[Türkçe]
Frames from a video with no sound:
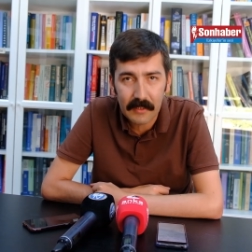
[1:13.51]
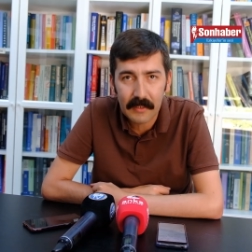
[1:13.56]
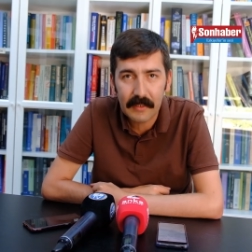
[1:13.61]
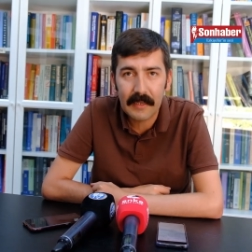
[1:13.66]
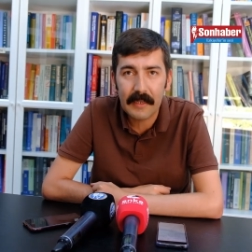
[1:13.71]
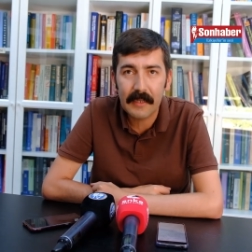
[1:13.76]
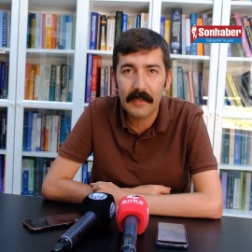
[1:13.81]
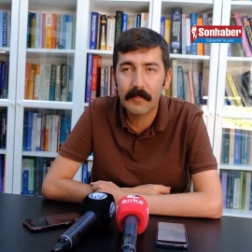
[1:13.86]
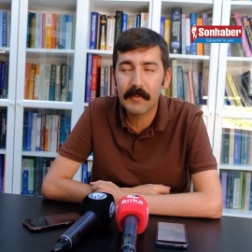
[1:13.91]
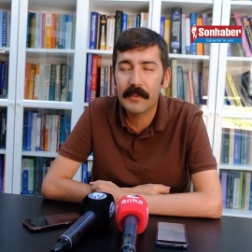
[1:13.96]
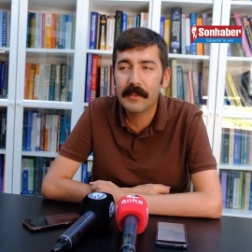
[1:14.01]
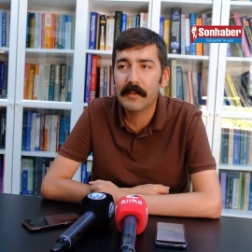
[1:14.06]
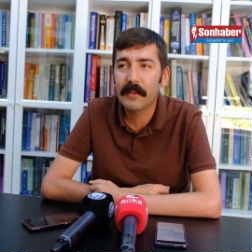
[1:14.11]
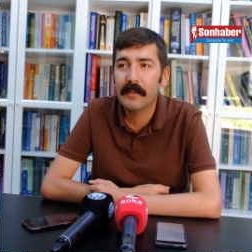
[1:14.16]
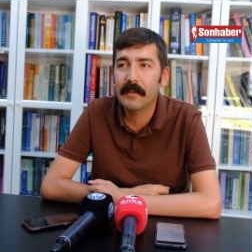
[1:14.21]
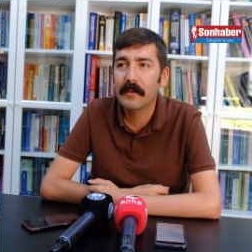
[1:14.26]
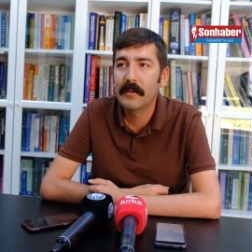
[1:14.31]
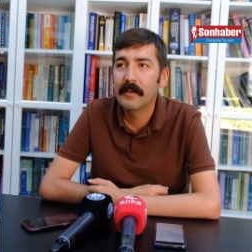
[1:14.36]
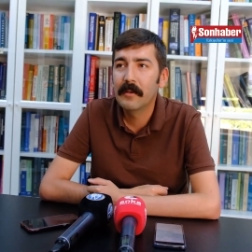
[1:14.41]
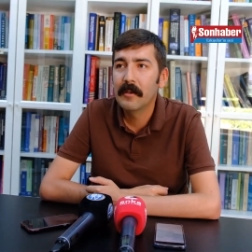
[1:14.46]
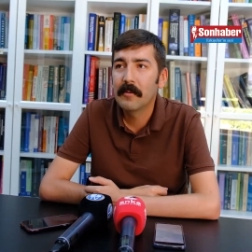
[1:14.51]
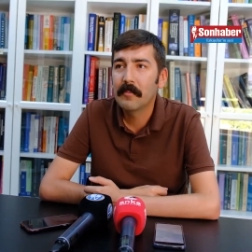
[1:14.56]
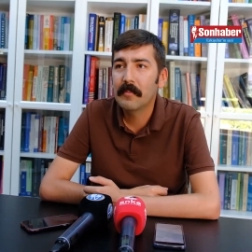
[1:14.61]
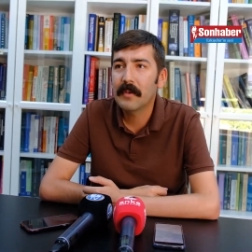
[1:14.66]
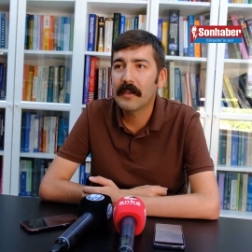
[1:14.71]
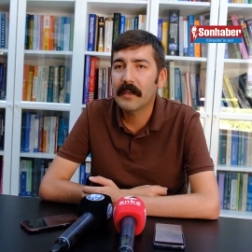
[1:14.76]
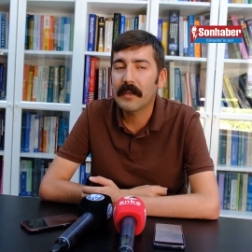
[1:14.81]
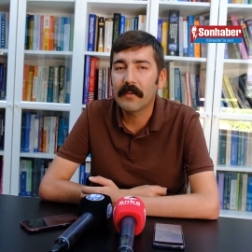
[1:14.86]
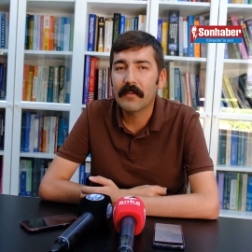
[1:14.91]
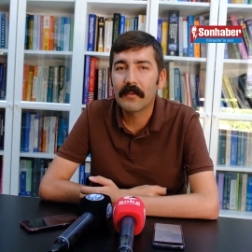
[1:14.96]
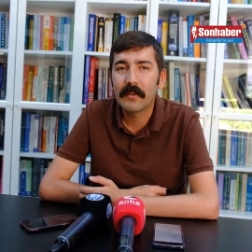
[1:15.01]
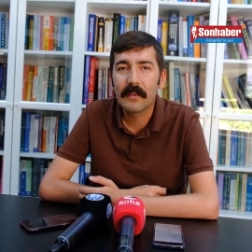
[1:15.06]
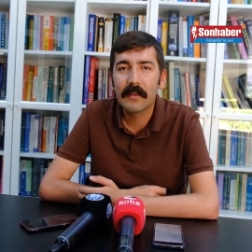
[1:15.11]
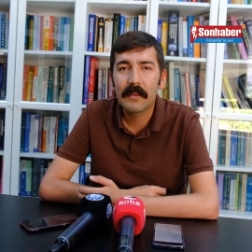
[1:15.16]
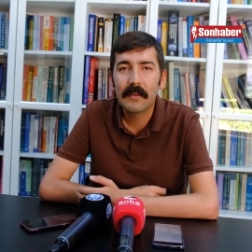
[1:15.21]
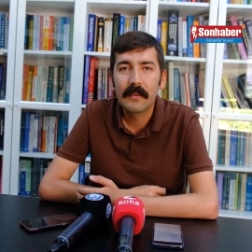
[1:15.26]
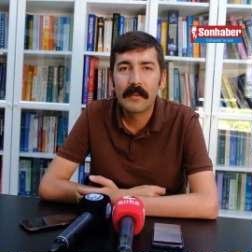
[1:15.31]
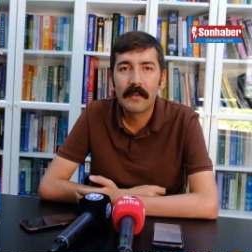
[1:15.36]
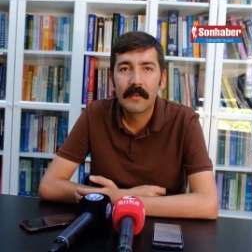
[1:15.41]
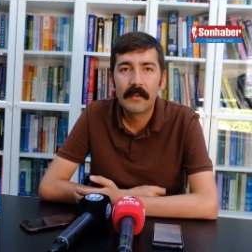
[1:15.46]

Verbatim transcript: Yani bizde bir evde